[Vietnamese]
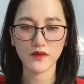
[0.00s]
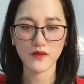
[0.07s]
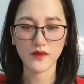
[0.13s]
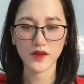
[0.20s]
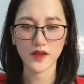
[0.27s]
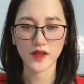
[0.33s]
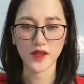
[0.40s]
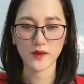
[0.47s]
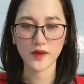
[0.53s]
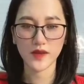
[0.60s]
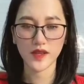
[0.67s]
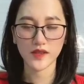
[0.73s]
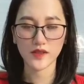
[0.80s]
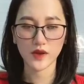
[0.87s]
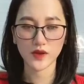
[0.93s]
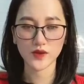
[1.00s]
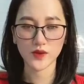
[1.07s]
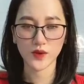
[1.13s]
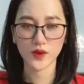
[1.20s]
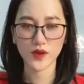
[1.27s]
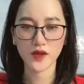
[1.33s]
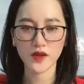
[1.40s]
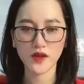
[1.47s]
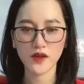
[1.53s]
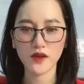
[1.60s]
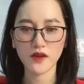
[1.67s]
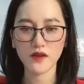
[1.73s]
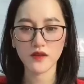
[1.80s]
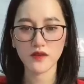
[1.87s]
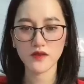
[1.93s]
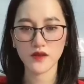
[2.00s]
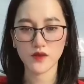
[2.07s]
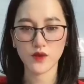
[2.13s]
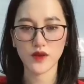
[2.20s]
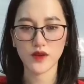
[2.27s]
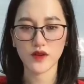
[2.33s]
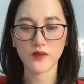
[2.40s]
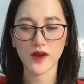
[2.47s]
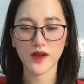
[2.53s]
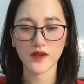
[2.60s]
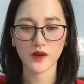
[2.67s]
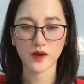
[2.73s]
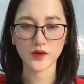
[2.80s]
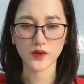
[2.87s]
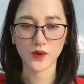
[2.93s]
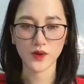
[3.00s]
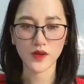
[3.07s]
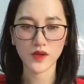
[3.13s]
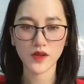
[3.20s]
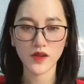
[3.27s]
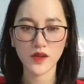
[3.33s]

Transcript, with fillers: Vừa nhìn đã biết anh nói dối Khương Nhật Thụy không hay nói dối